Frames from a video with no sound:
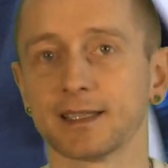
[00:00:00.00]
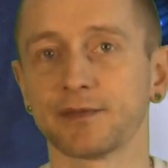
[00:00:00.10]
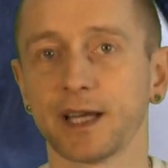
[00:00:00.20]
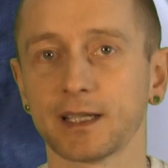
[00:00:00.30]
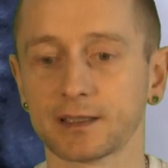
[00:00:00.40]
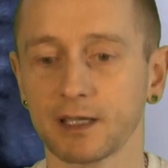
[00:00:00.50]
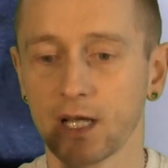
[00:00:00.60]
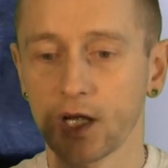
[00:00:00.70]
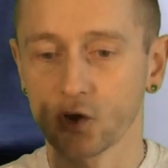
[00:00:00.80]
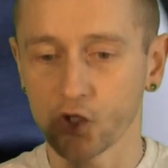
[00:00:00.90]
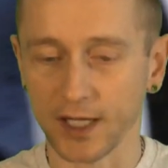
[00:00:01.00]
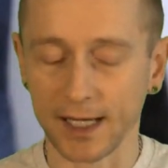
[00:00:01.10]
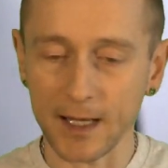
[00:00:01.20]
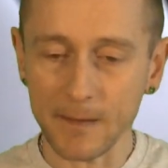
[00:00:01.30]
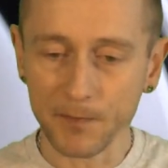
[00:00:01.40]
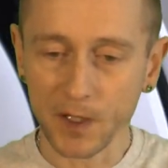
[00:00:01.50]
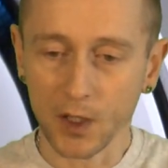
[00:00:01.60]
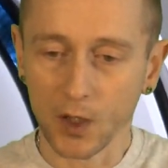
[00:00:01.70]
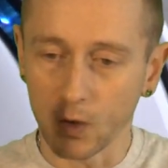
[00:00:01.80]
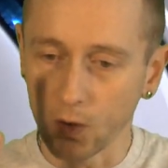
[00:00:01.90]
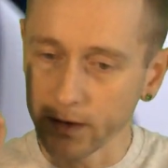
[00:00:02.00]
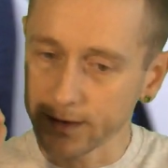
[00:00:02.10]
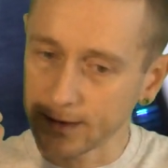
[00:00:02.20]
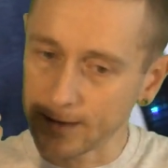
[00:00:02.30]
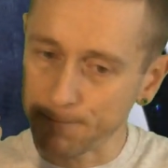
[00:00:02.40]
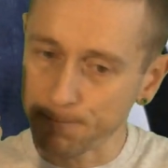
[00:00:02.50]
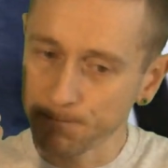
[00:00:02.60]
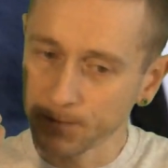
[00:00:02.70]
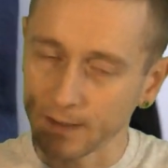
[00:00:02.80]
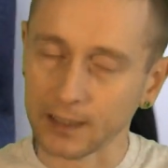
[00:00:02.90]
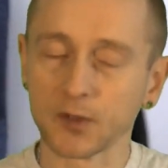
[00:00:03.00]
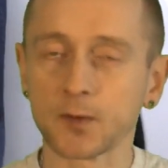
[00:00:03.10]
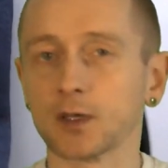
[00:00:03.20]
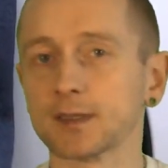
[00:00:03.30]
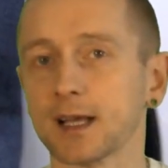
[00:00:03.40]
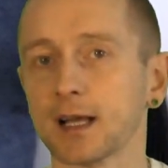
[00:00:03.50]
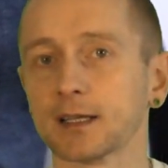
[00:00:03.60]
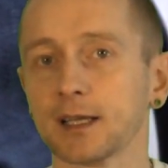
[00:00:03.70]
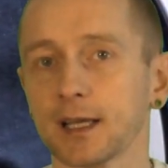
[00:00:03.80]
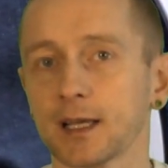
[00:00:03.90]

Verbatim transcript: Es fährt schneller und ähm, hier muss man auch sagen,